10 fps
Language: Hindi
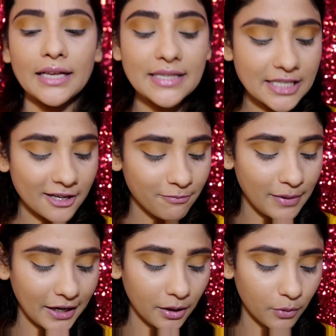एक स्टिफ
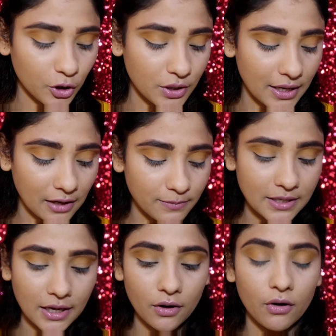ब्लेंडिंग ब्रश की हेल्प
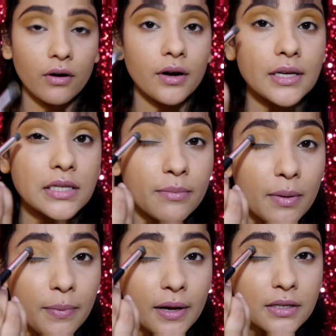से और इसे
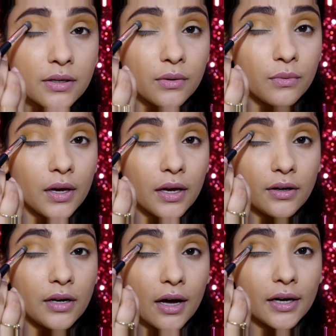मैं प्लेस करूँगी
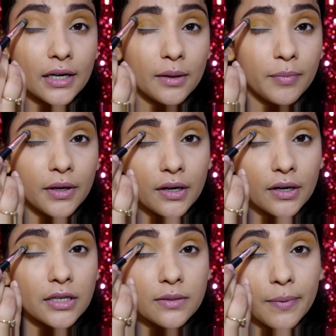डायरेक्टली अपनी
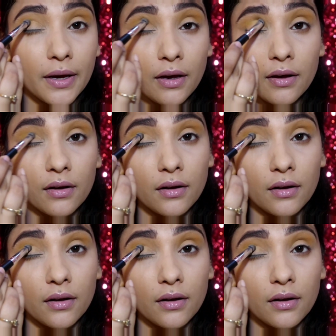क्रीज पे